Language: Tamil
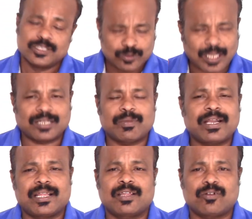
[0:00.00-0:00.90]
ஸோ அந்த
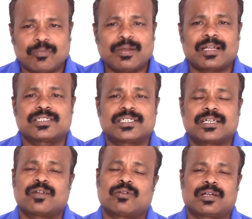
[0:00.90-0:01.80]
மாதிரி ஏதாவது ரொம்ப
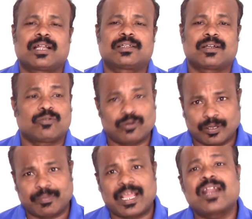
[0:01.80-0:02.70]
அர்ஜென்ட்டான ஒர்க்லாம் இருந்ததுன்னா
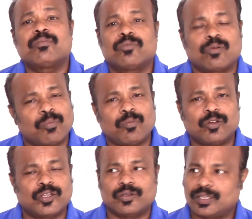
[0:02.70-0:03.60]
உங்களுடைய நேரம் ரொம்ப
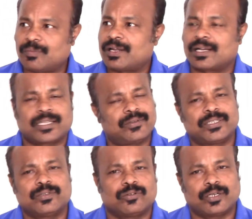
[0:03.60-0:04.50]
முக்கியம் இந்த மாதிரி இடத்துல
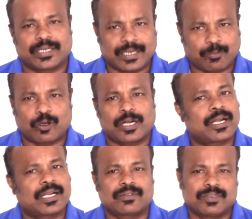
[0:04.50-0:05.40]
வந்து உங்களுடைய பொண்ணான
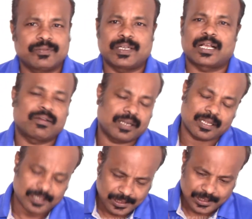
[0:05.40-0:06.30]
நேரத்தை வந்து வீணாக்க வேண்டாம்